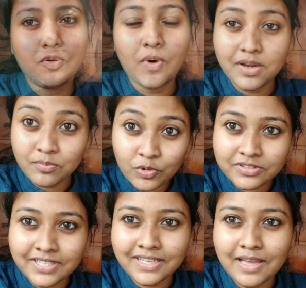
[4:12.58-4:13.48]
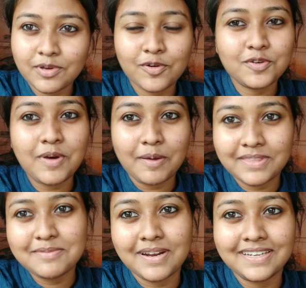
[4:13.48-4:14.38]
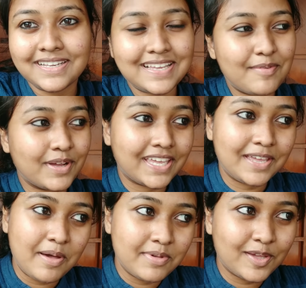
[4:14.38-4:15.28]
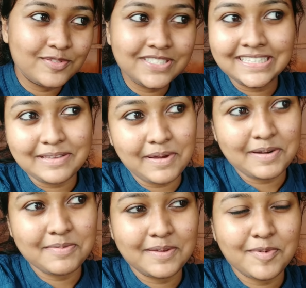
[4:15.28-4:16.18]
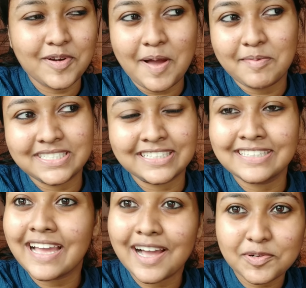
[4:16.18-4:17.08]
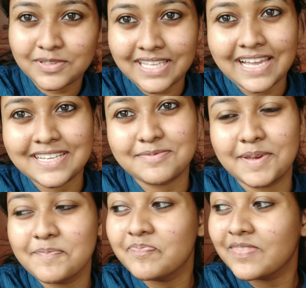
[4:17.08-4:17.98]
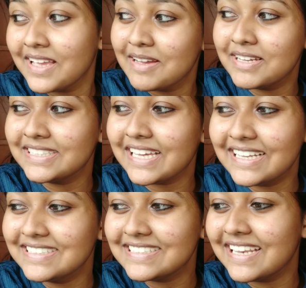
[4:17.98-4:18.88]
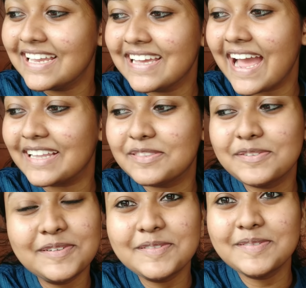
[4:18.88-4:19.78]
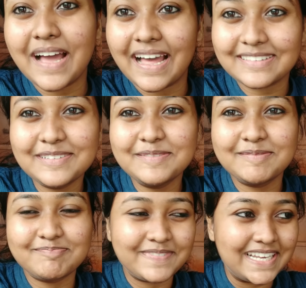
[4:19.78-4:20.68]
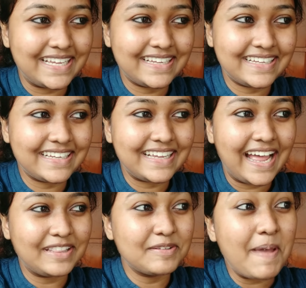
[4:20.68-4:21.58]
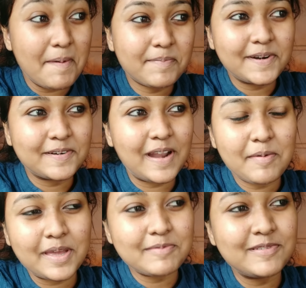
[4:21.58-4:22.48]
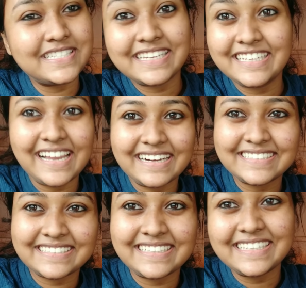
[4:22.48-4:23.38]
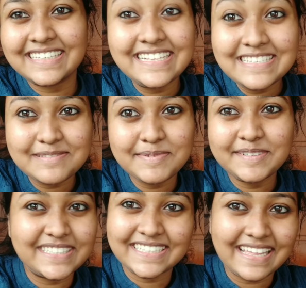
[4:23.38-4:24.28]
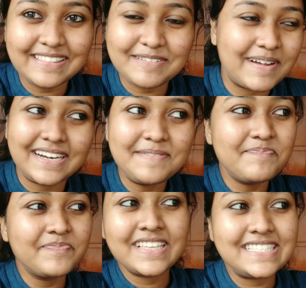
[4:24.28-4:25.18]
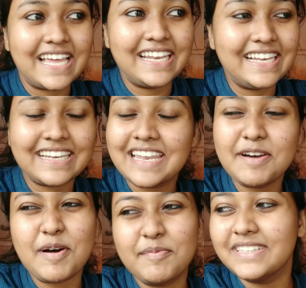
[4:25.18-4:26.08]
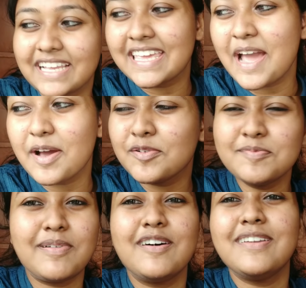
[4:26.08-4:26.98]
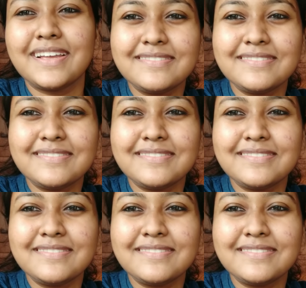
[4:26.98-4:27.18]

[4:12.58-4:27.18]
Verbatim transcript: ওয়ান মোর থিং আমি কখনো ভাবতেই পারি না যে আমাকে এভাবে কেউ চিনতে পারবে এবং আমার সাথে দেখা করতে আসবে মানে তারা জাস্ট লাইক এত এত মানে এত প্যাম্পার করে আমাকে বলছে নীলাক্ষী নিলস বিউটি না তোমার চ্যানেলের নাও আমরা দেখি আর খুব ভালো লাগে